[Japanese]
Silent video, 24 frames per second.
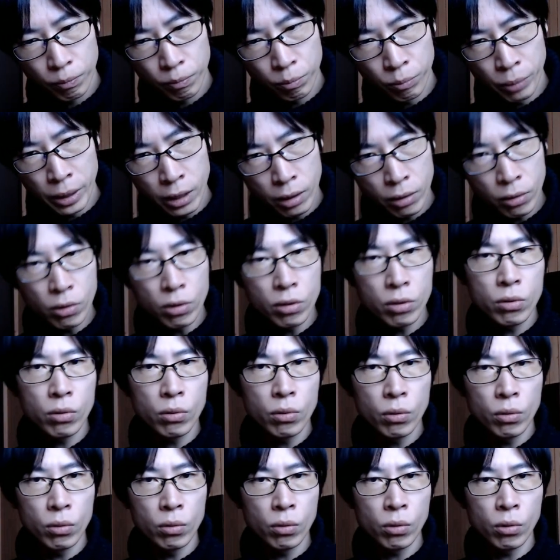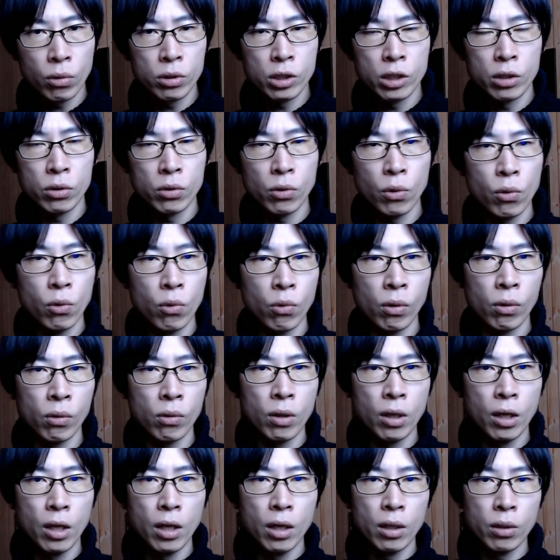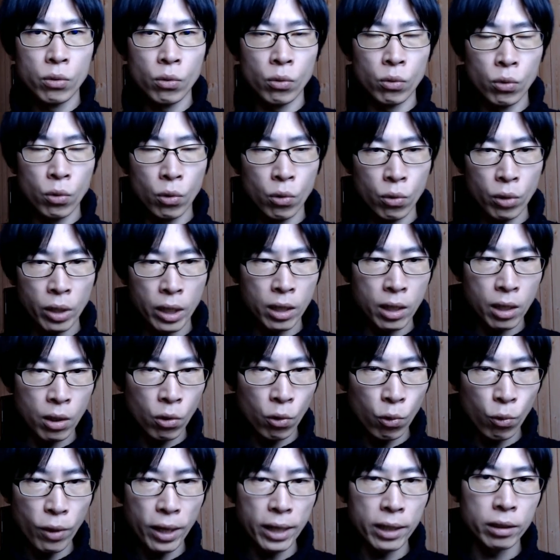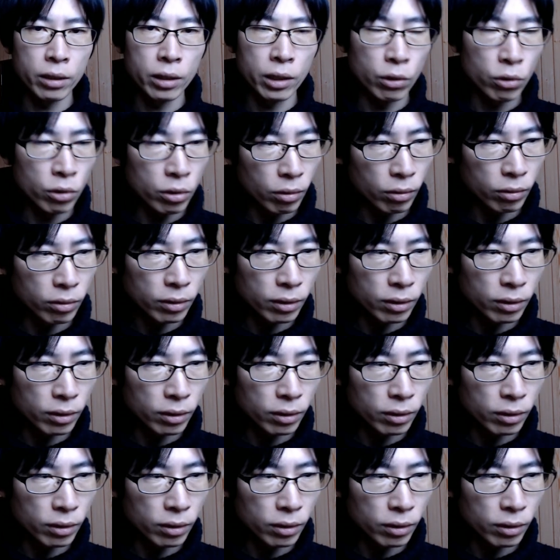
びっくりするほど個人情報の漏洩が怖いっていう人。